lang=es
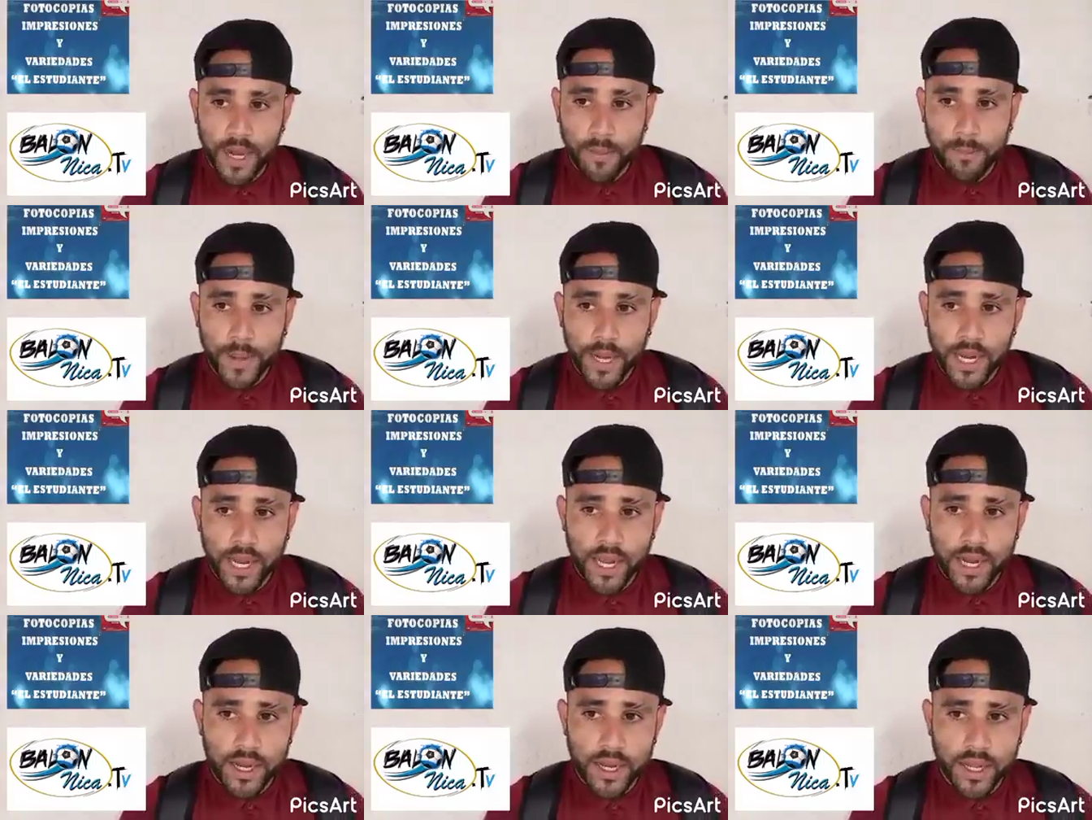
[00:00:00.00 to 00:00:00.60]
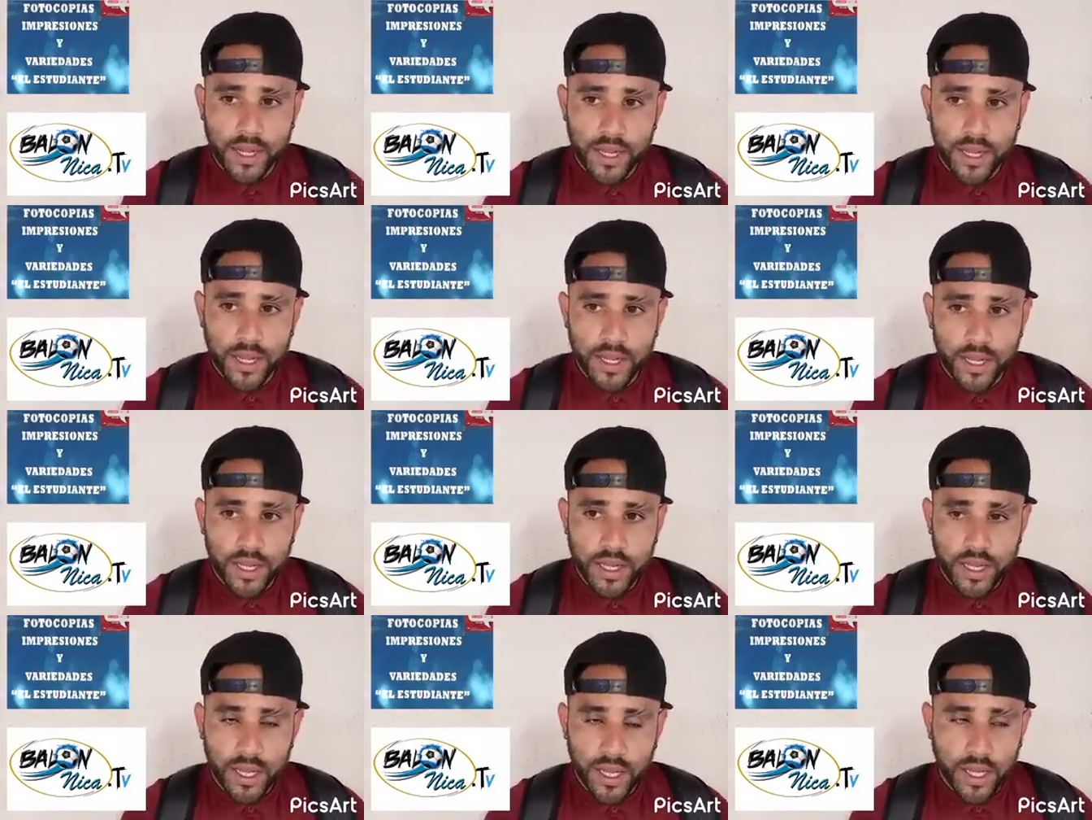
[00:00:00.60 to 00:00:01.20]
para pelear eh,
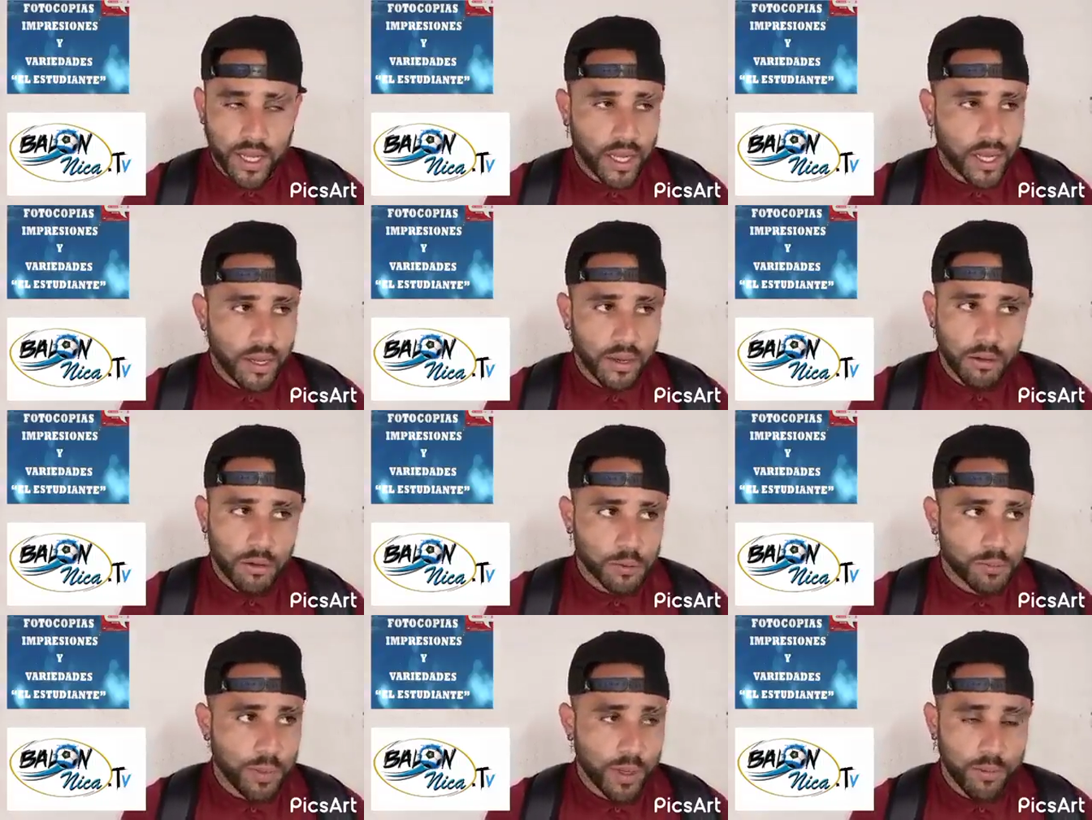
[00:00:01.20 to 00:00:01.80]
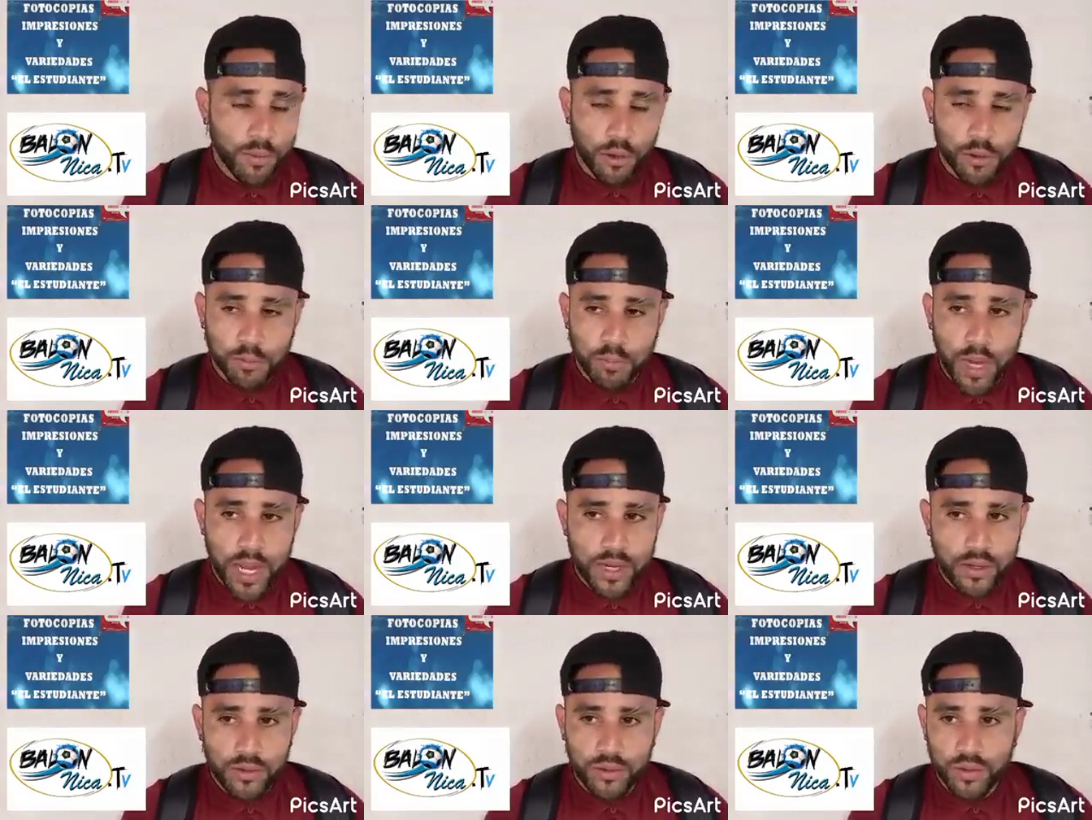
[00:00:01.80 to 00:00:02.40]
eh, los primeros
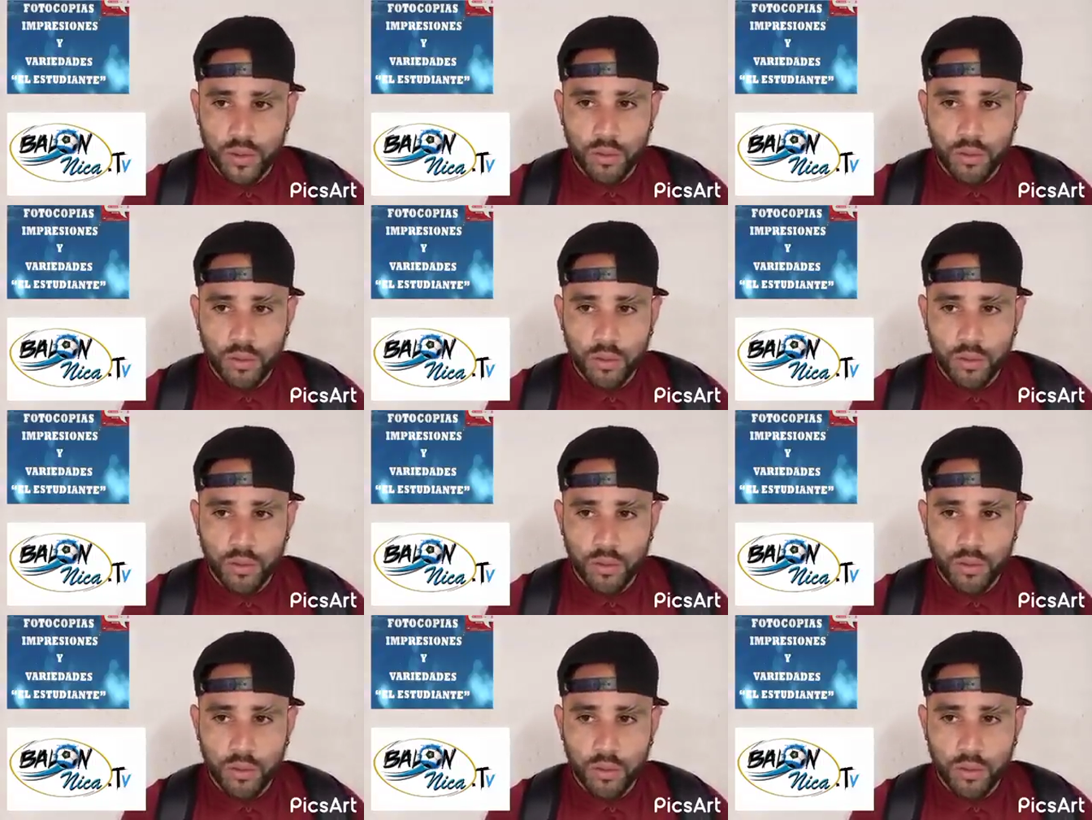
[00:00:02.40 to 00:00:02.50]
planos.